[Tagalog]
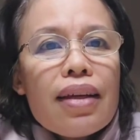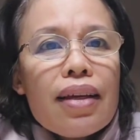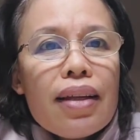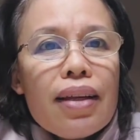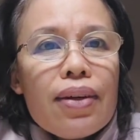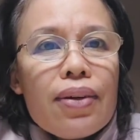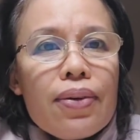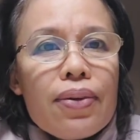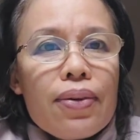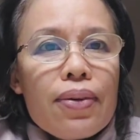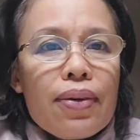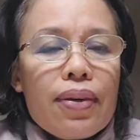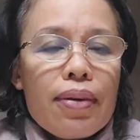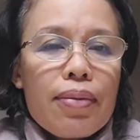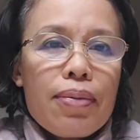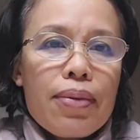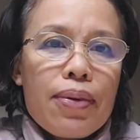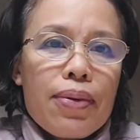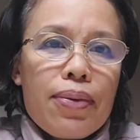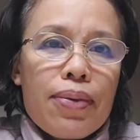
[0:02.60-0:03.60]
Hello
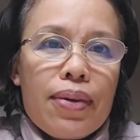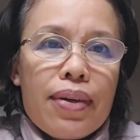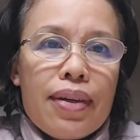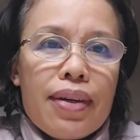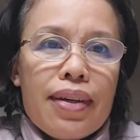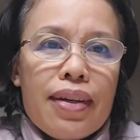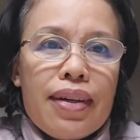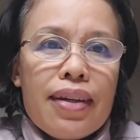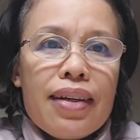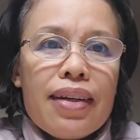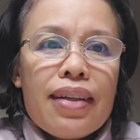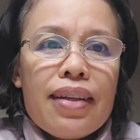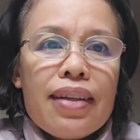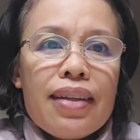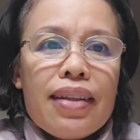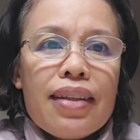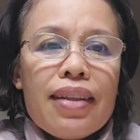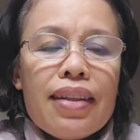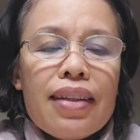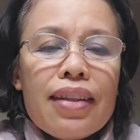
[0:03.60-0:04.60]

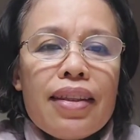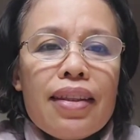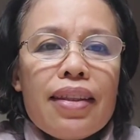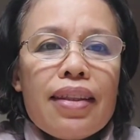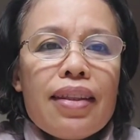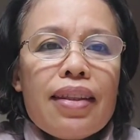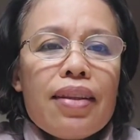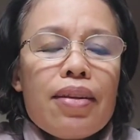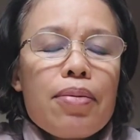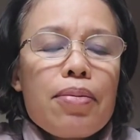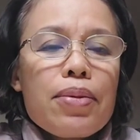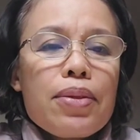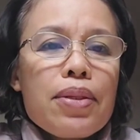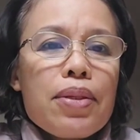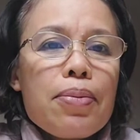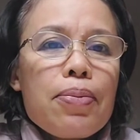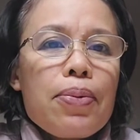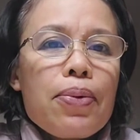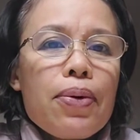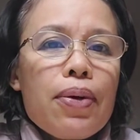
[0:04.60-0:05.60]
everyone.
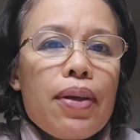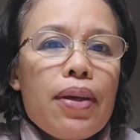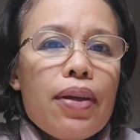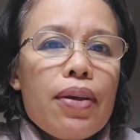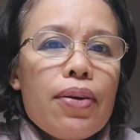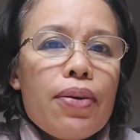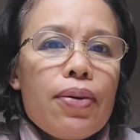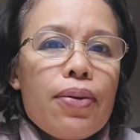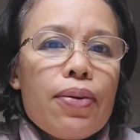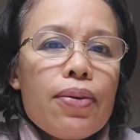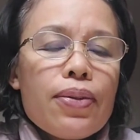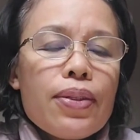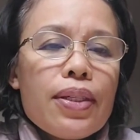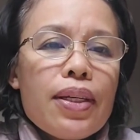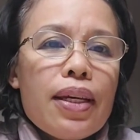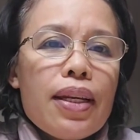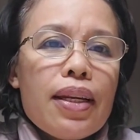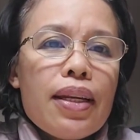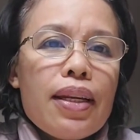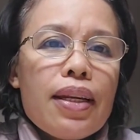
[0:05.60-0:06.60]
Kumusta po kayo?
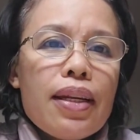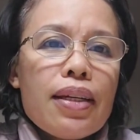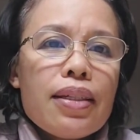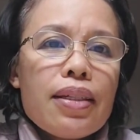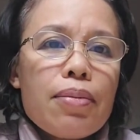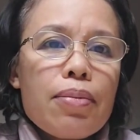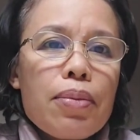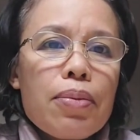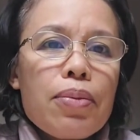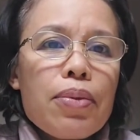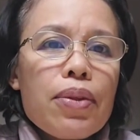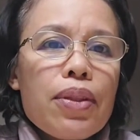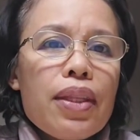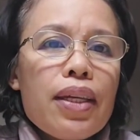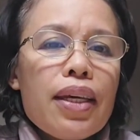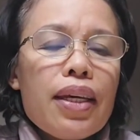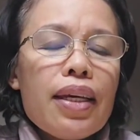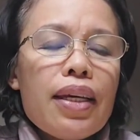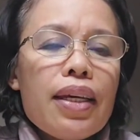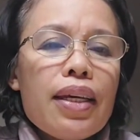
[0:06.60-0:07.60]
Sana nasa
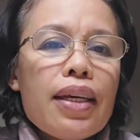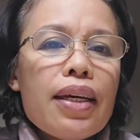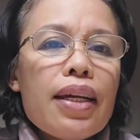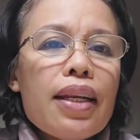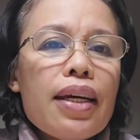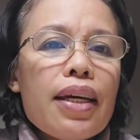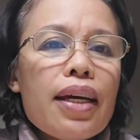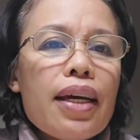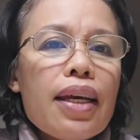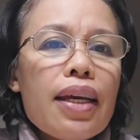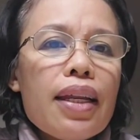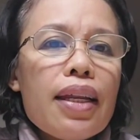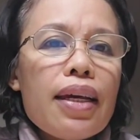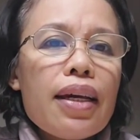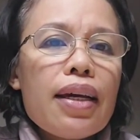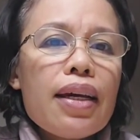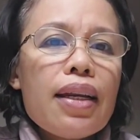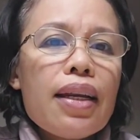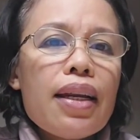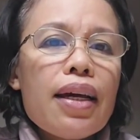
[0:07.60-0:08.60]
mabuting
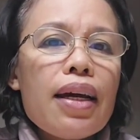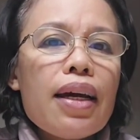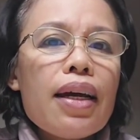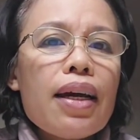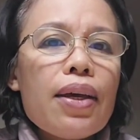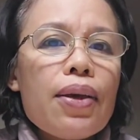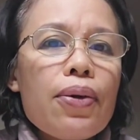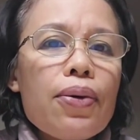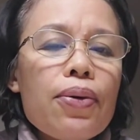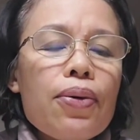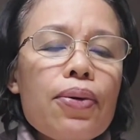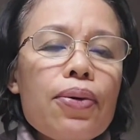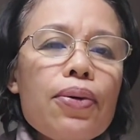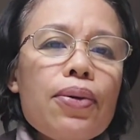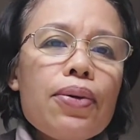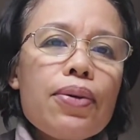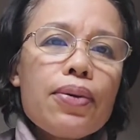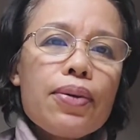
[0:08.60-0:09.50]
kalagayan lang kayo.